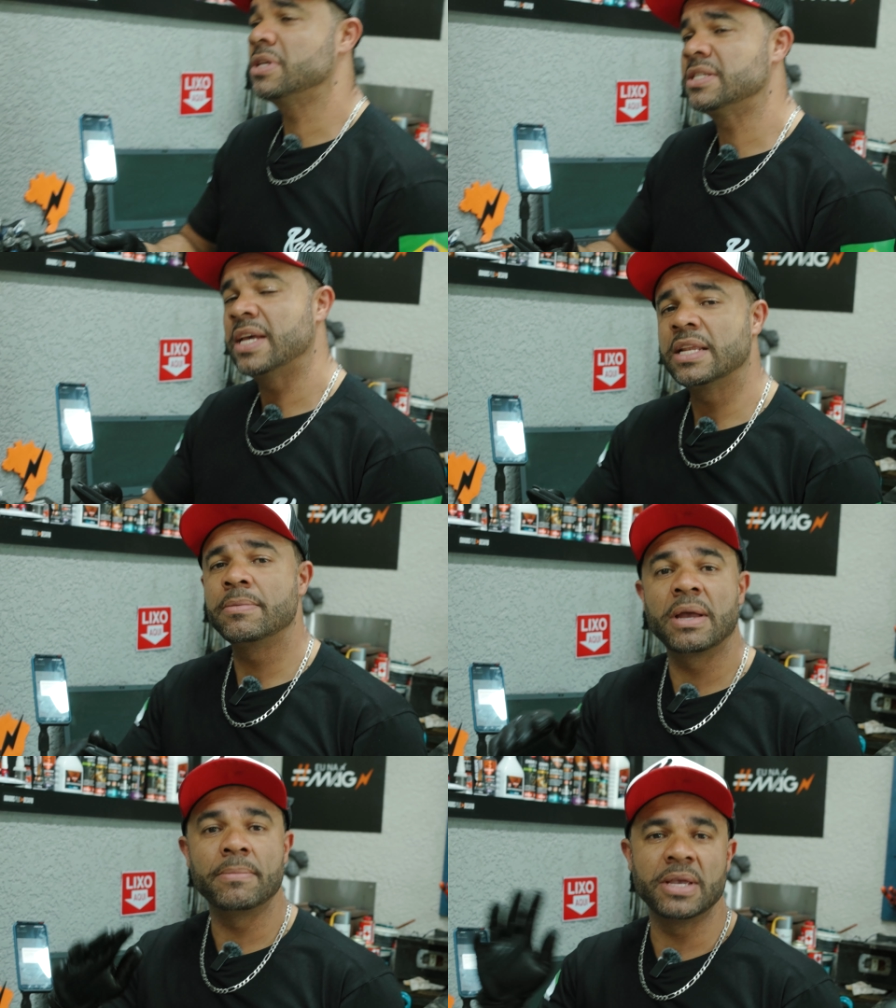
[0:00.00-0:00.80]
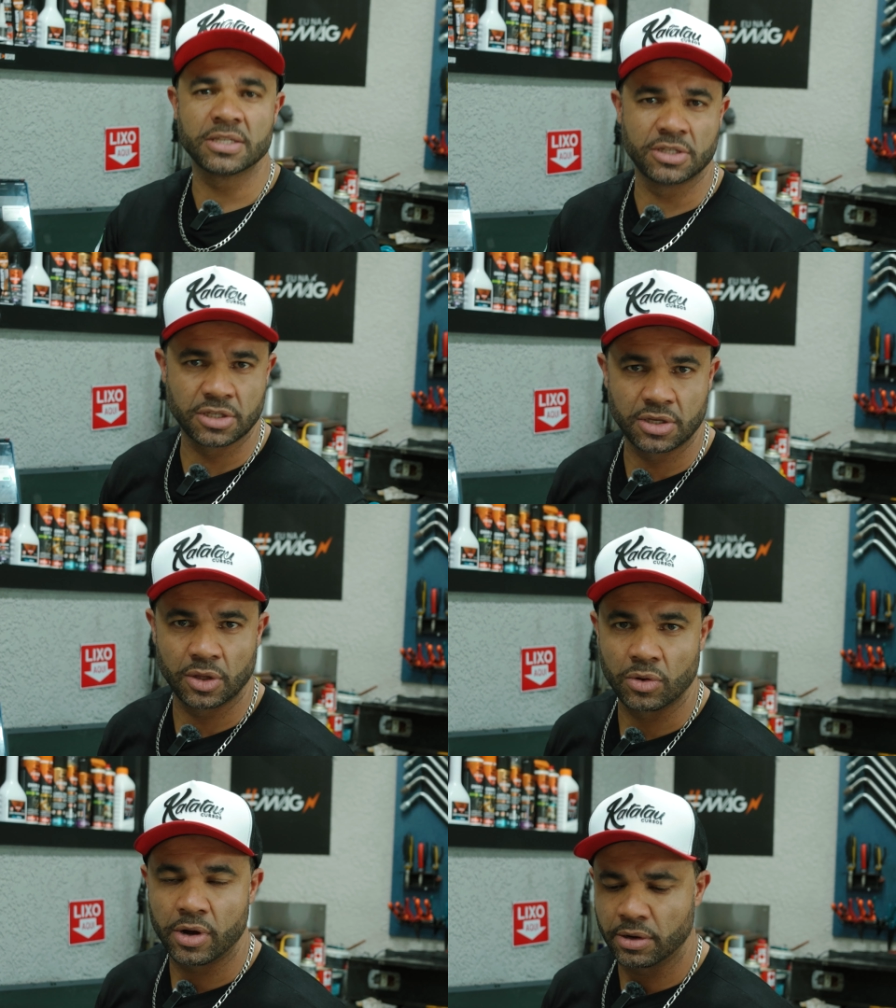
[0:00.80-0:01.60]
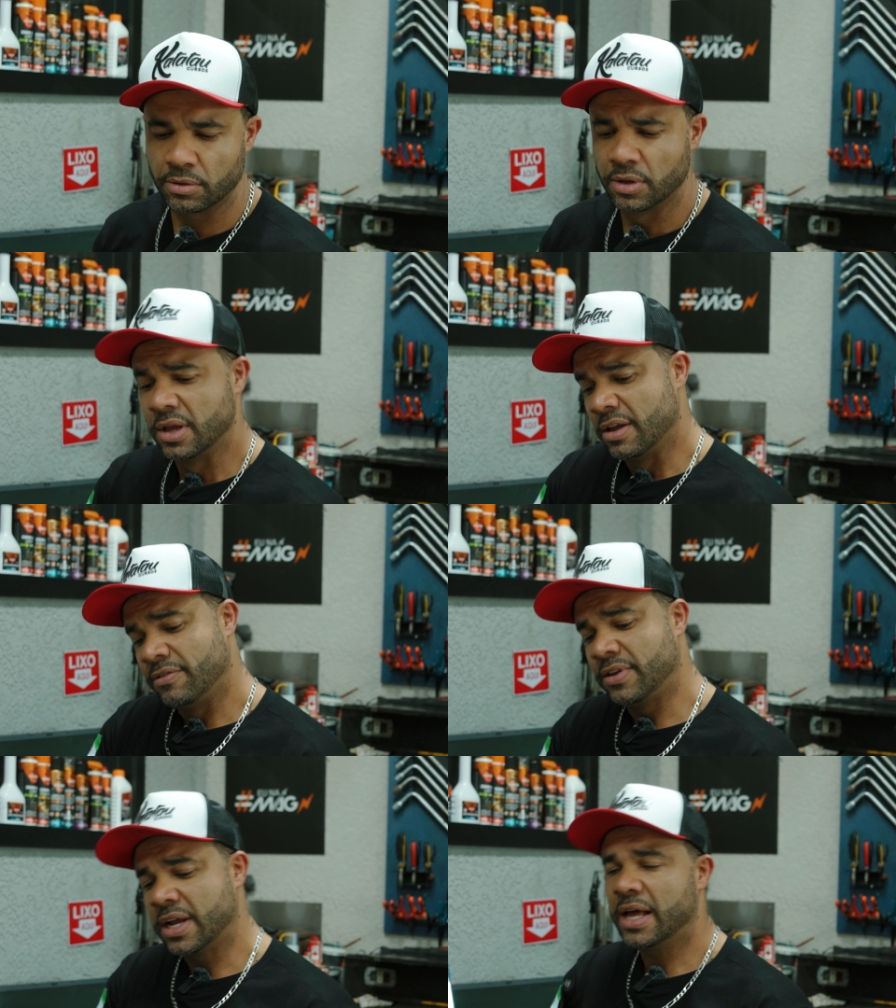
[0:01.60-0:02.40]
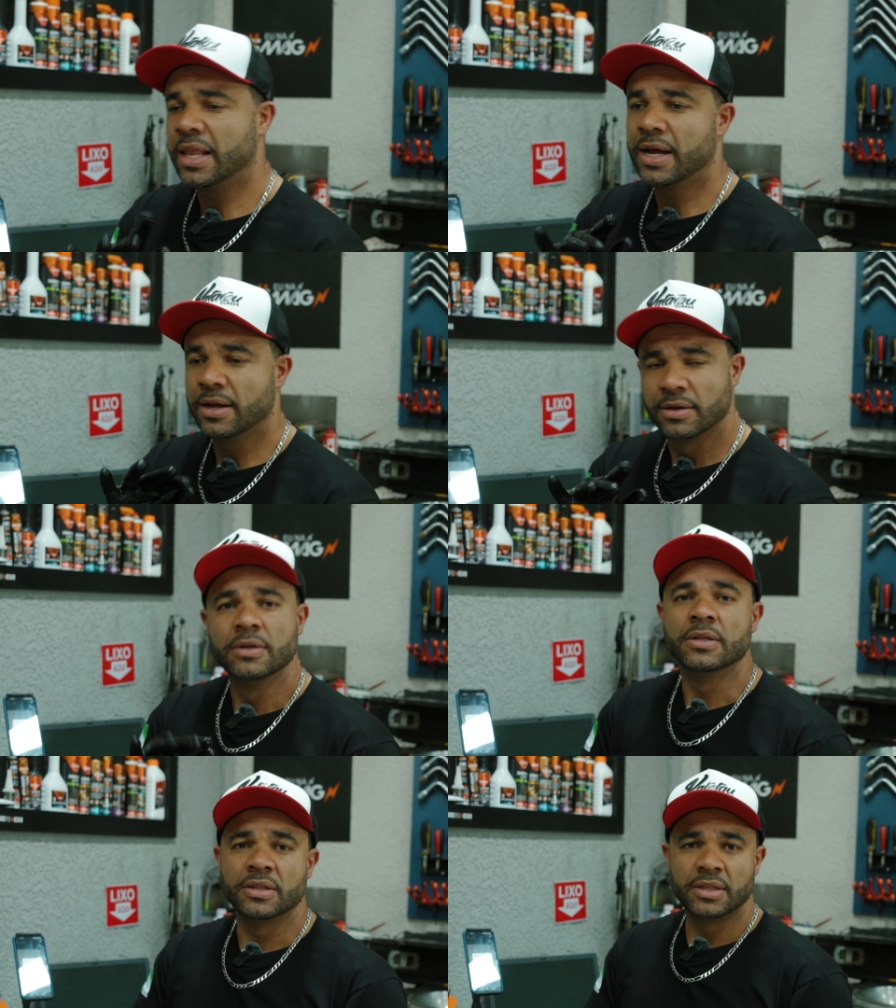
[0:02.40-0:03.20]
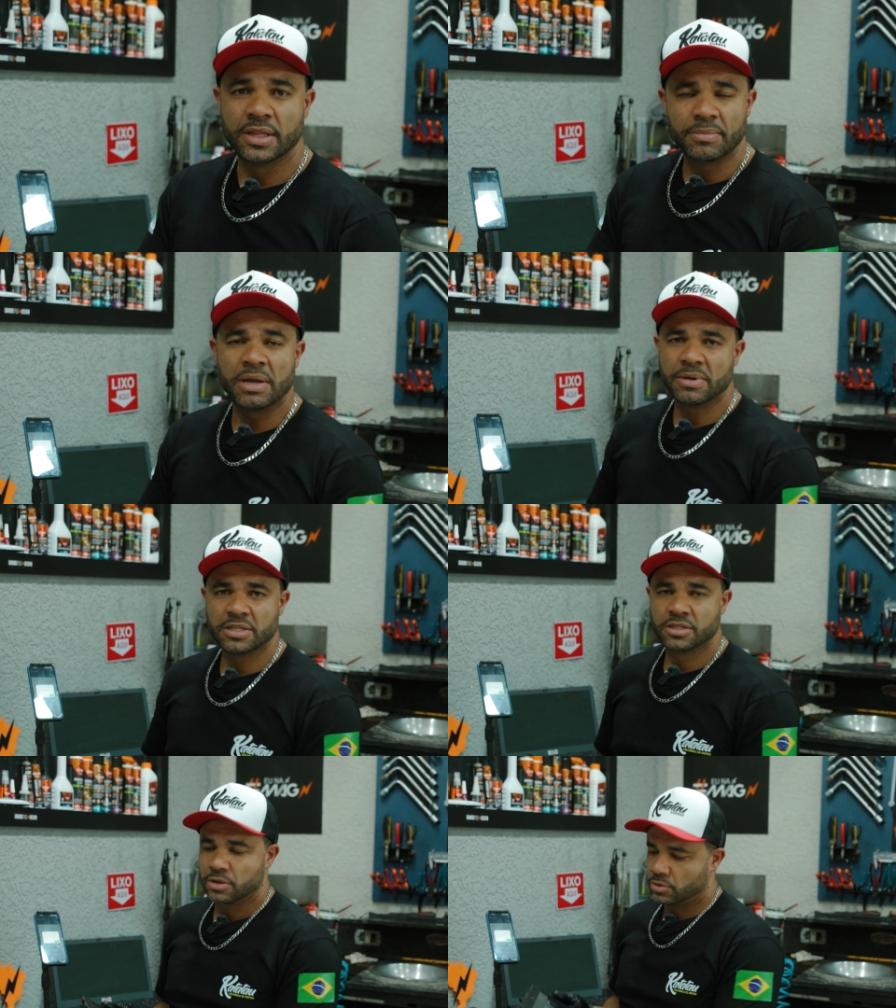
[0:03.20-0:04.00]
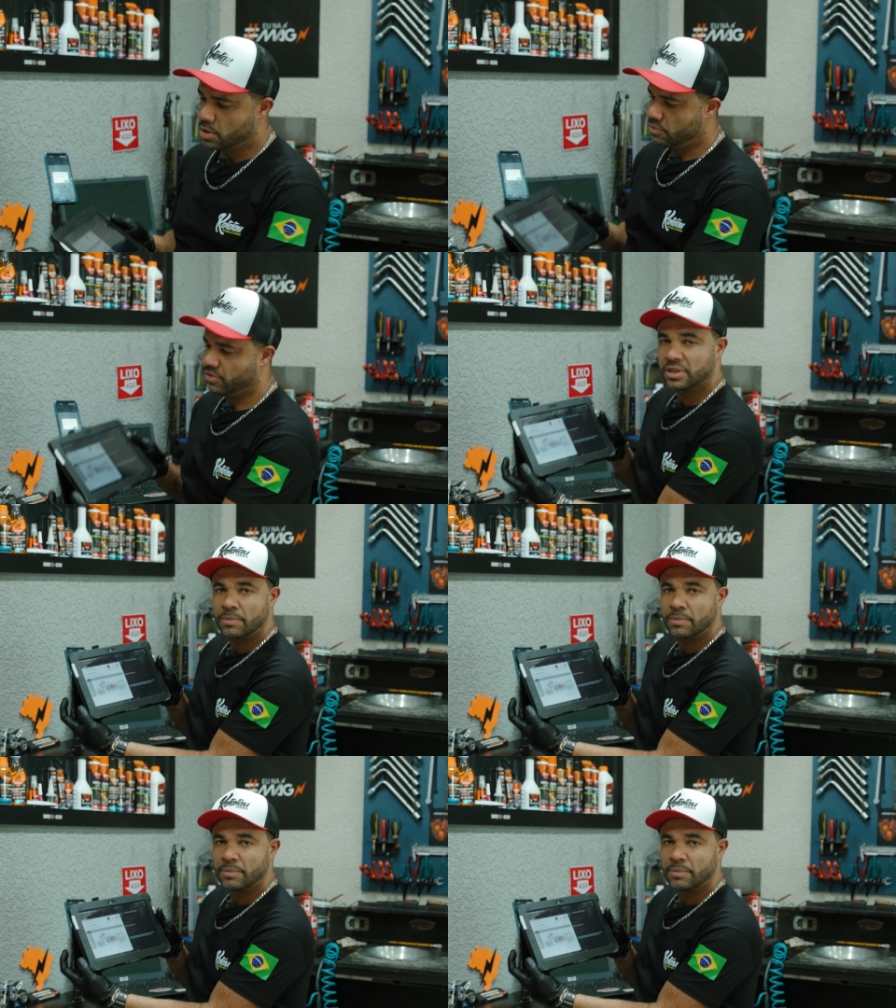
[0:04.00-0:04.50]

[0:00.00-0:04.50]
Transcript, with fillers: eu quiser ir na minha mesa de escritório, ficar lá na minha mesa de escritório, eu fico